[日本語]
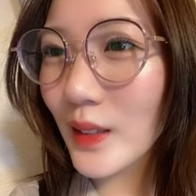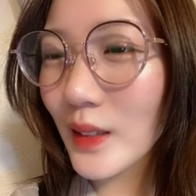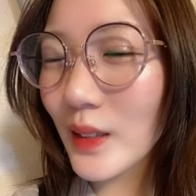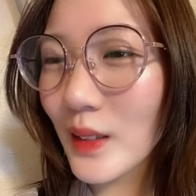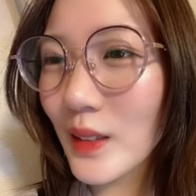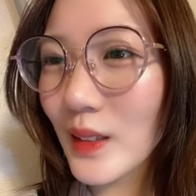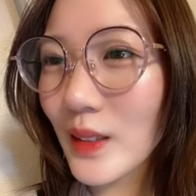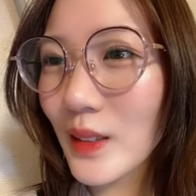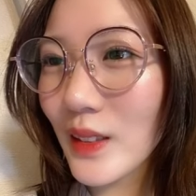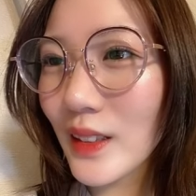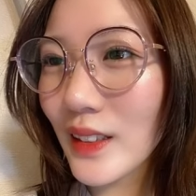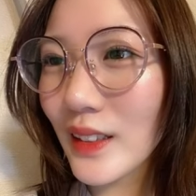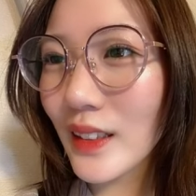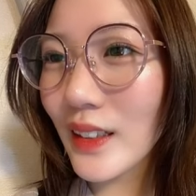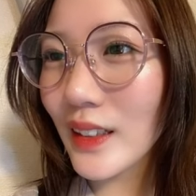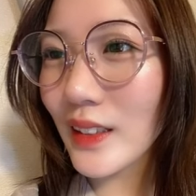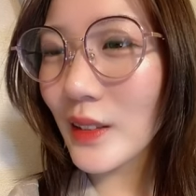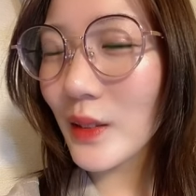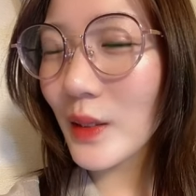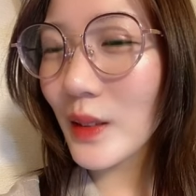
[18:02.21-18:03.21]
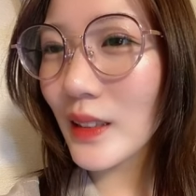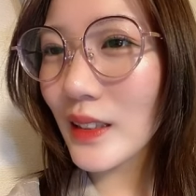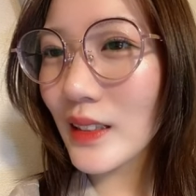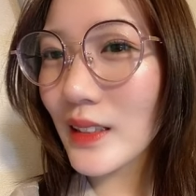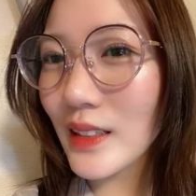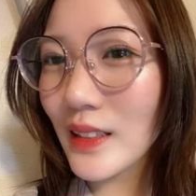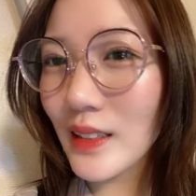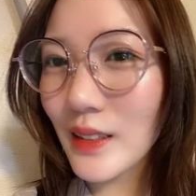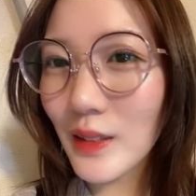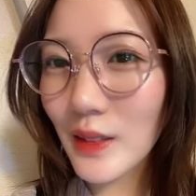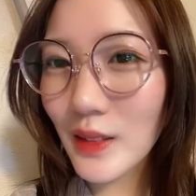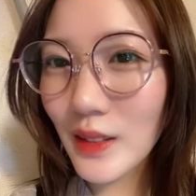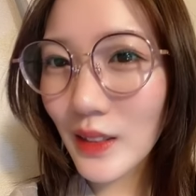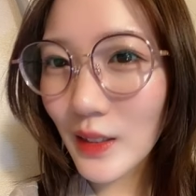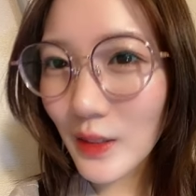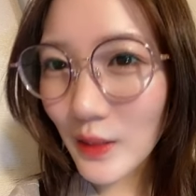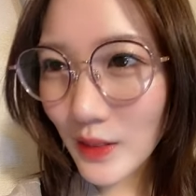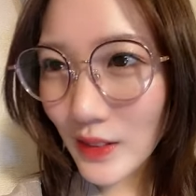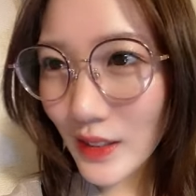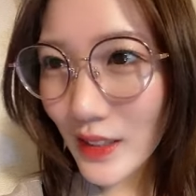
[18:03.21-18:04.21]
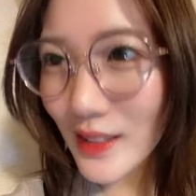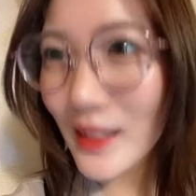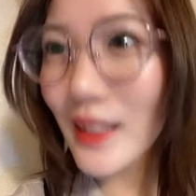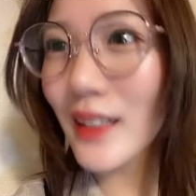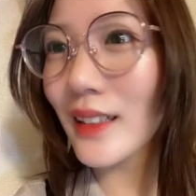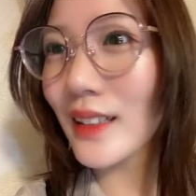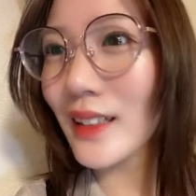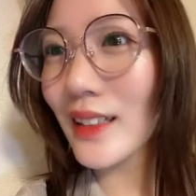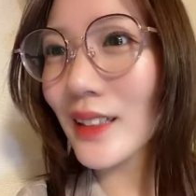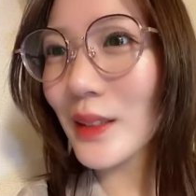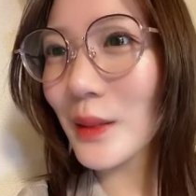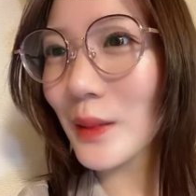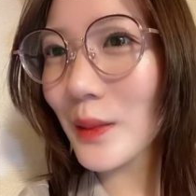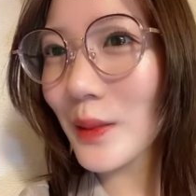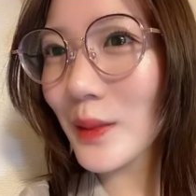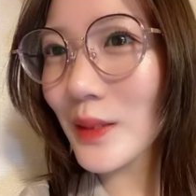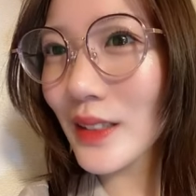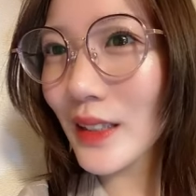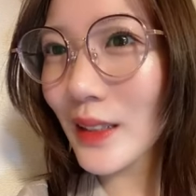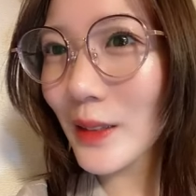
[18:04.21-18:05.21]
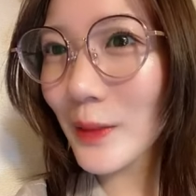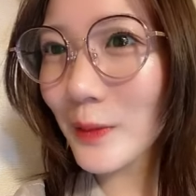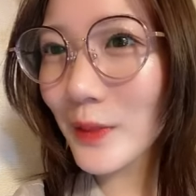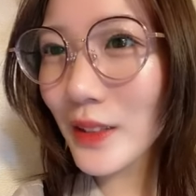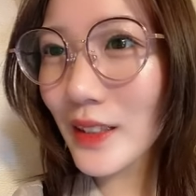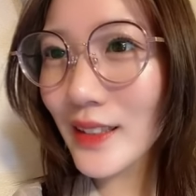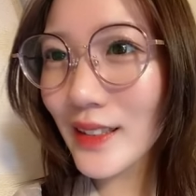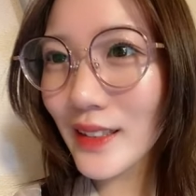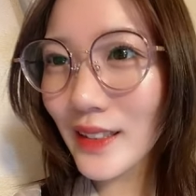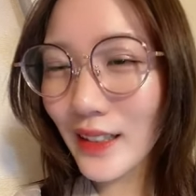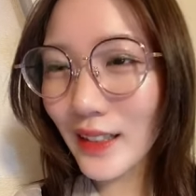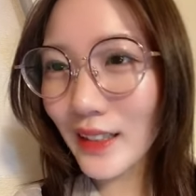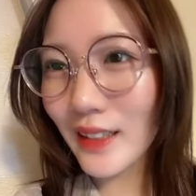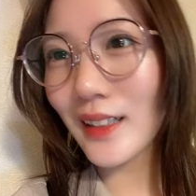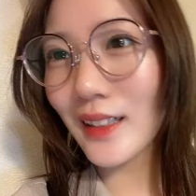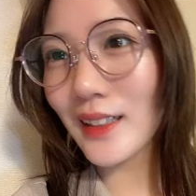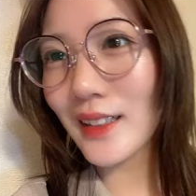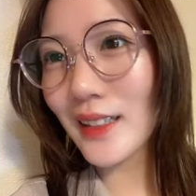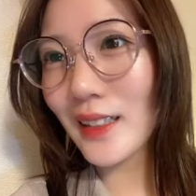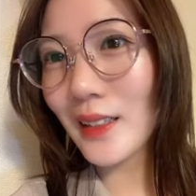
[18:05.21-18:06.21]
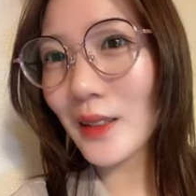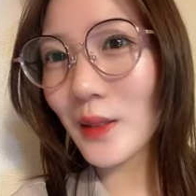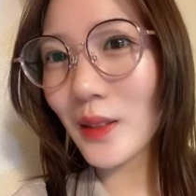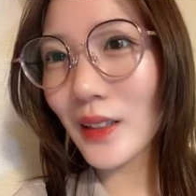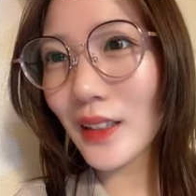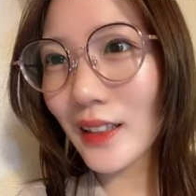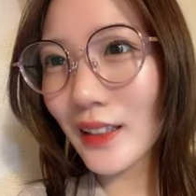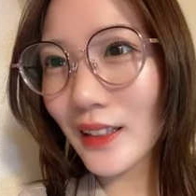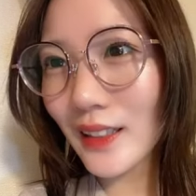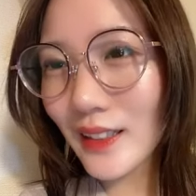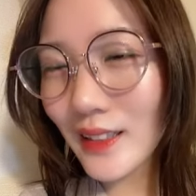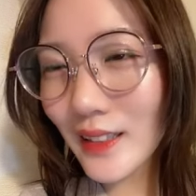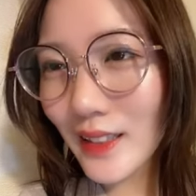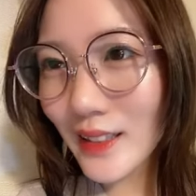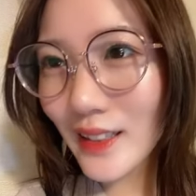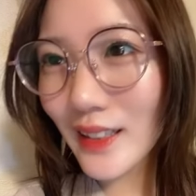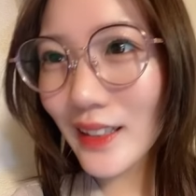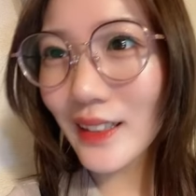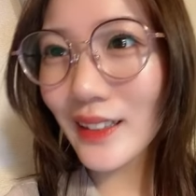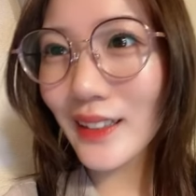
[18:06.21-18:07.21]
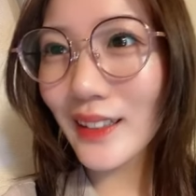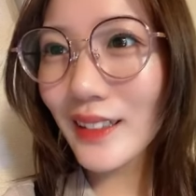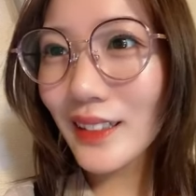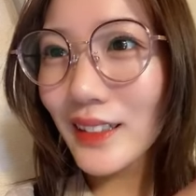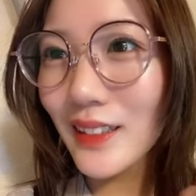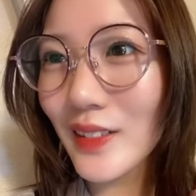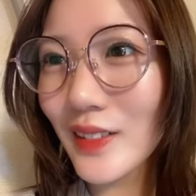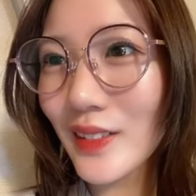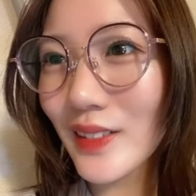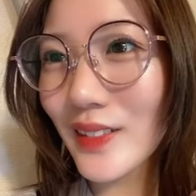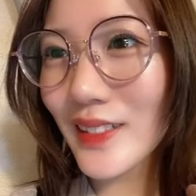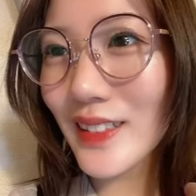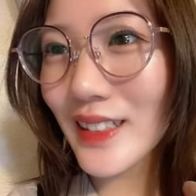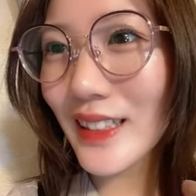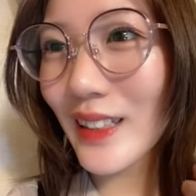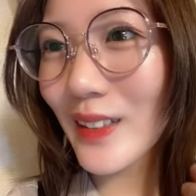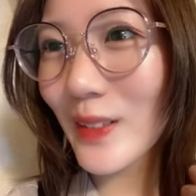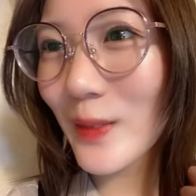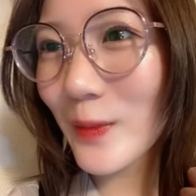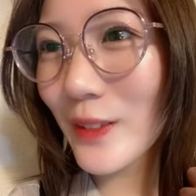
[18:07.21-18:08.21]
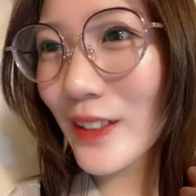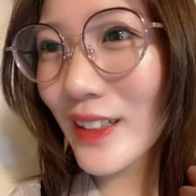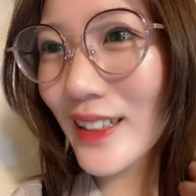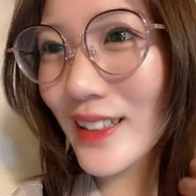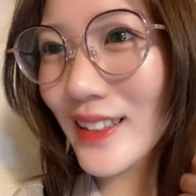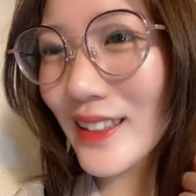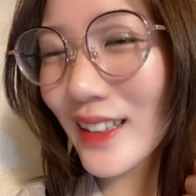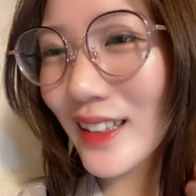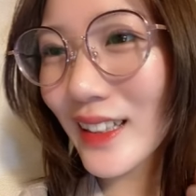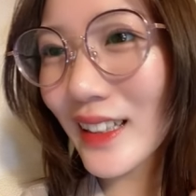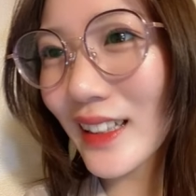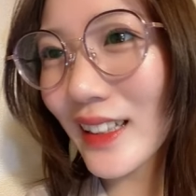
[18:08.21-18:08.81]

9位の方野原しんのすけのすけさんありがとうございます8位の方りささんありがとうございます